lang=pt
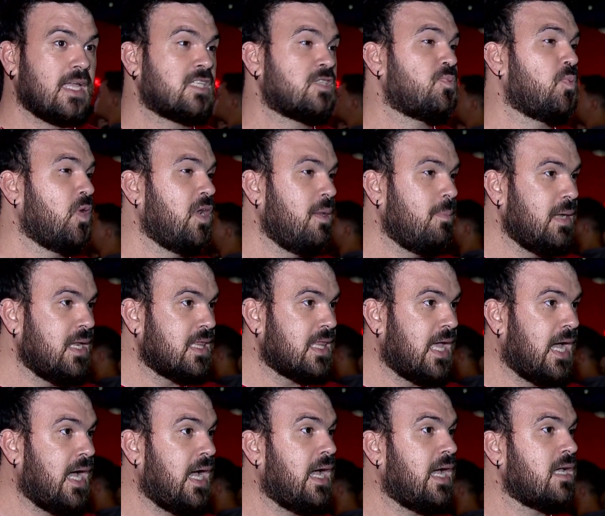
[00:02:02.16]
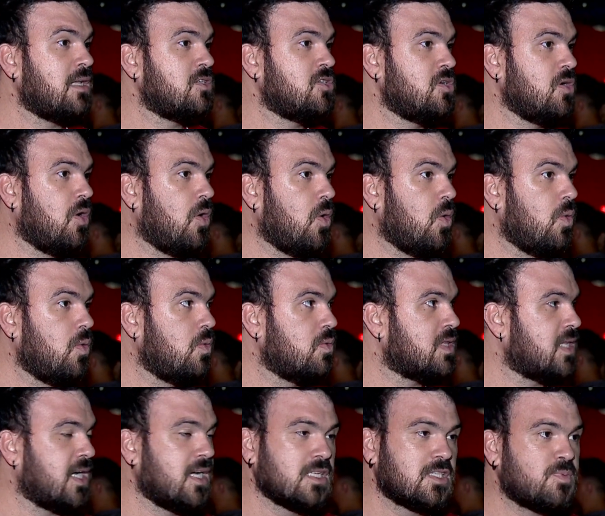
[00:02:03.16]
é, disponibilidade
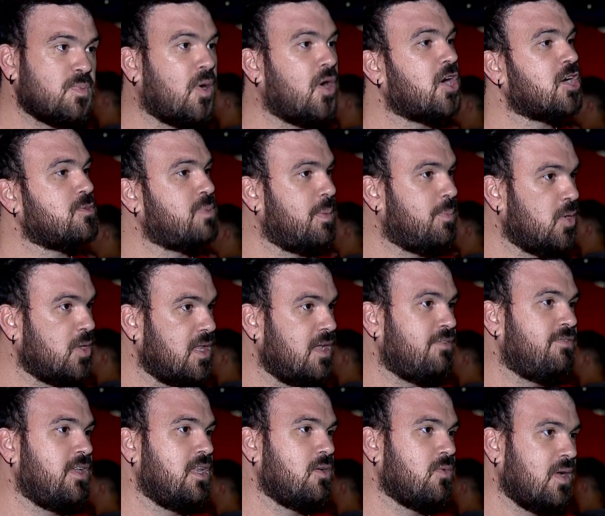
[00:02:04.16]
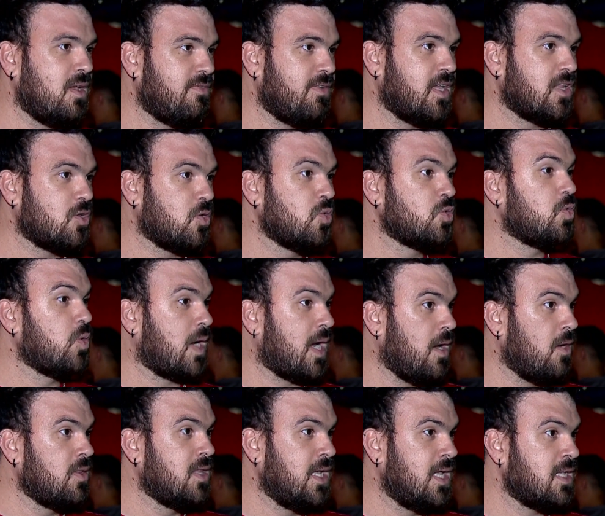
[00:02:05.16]
ou transporte para poder vir num evento
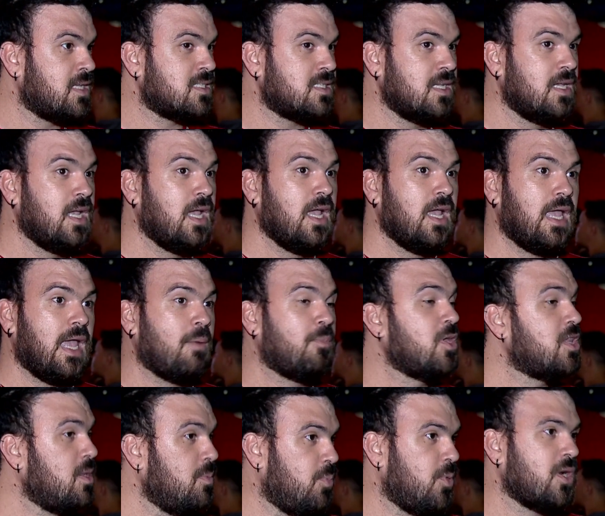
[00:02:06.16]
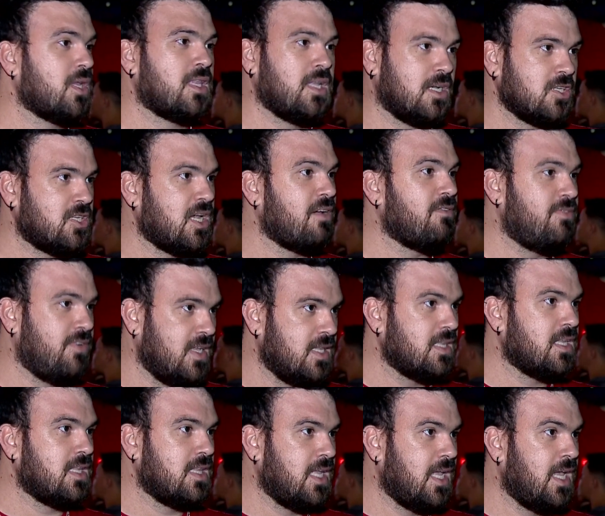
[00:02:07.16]
cultural desse, é muito importante a
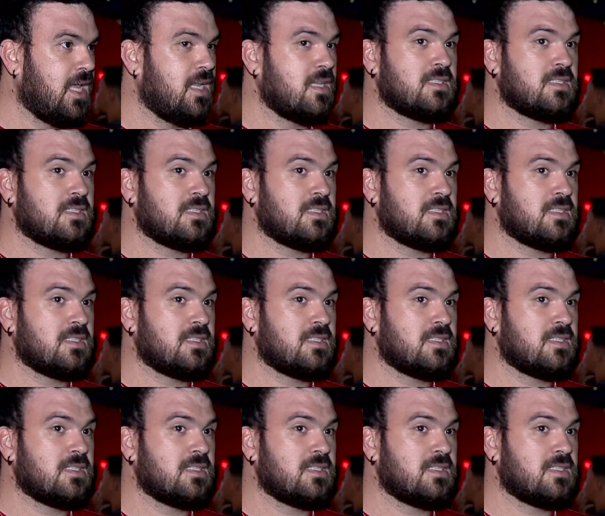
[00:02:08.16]
vinda